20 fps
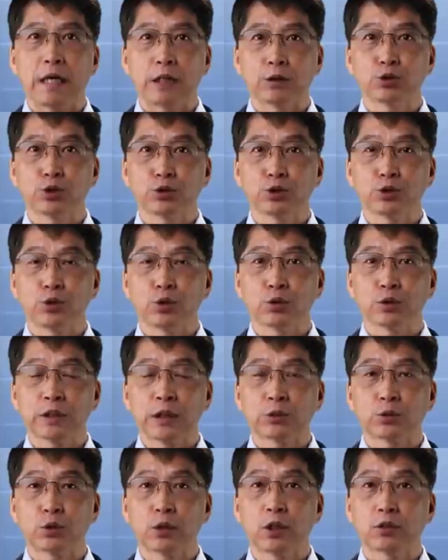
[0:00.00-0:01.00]
갖춰지도록
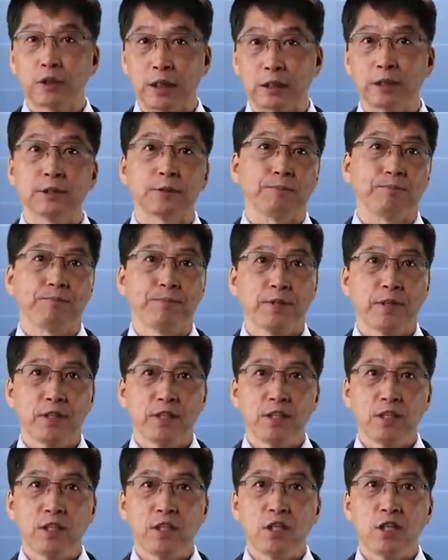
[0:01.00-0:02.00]
창조되었다는
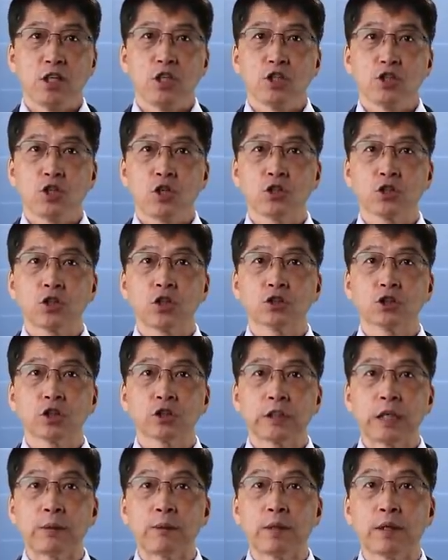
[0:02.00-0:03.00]
성경적
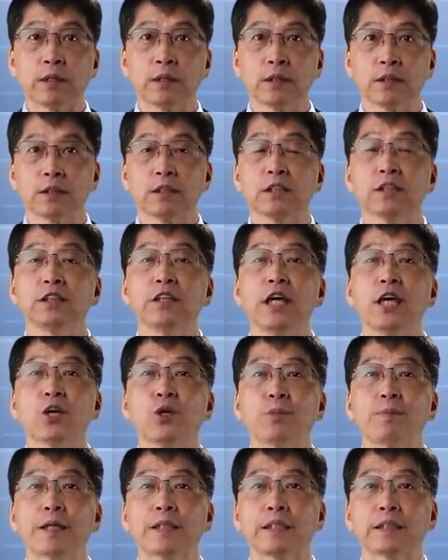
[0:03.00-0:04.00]
상황을
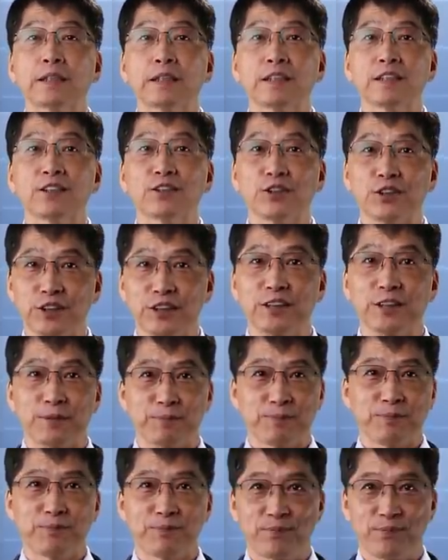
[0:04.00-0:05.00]
그대로 받아들이는
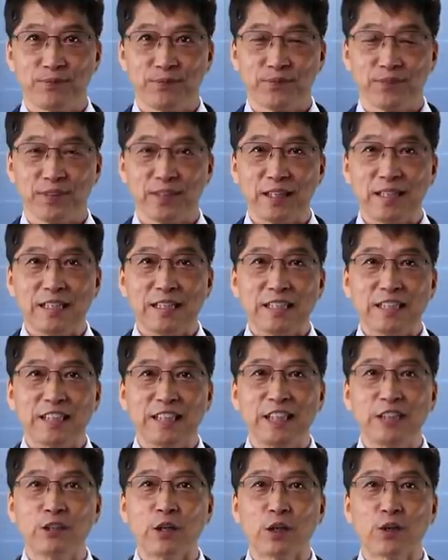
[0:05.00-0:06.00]
것이
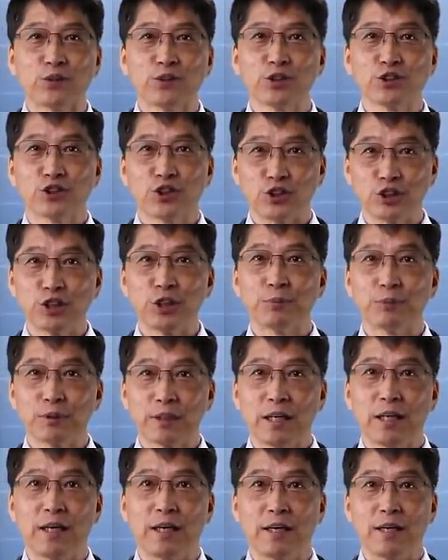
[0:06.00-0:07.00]
진화론적
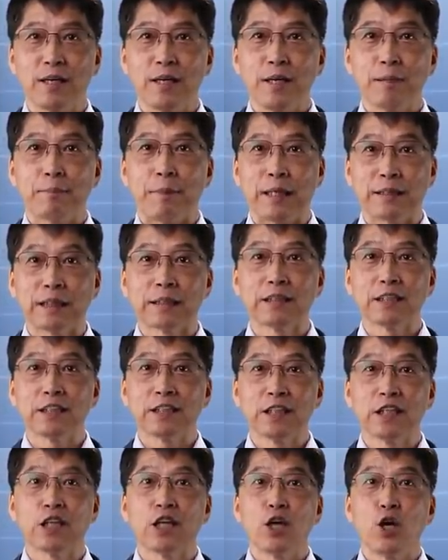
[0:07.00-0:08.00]
전제보다
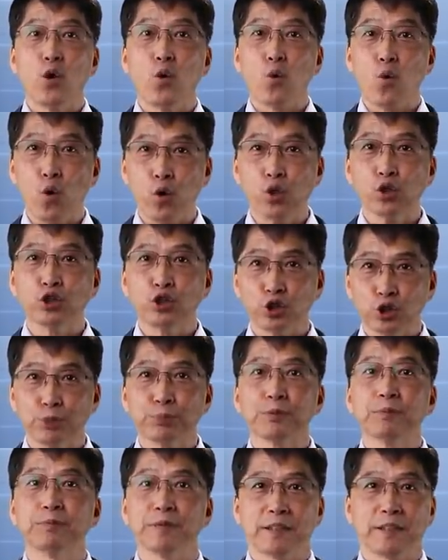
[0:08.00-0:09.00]
받아들이기 훨씬
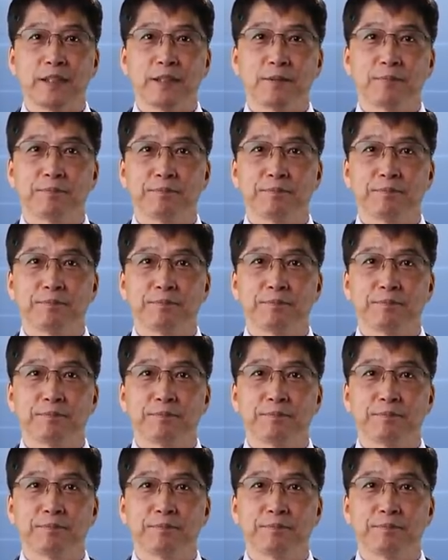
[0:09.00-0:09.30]
쉽습니다.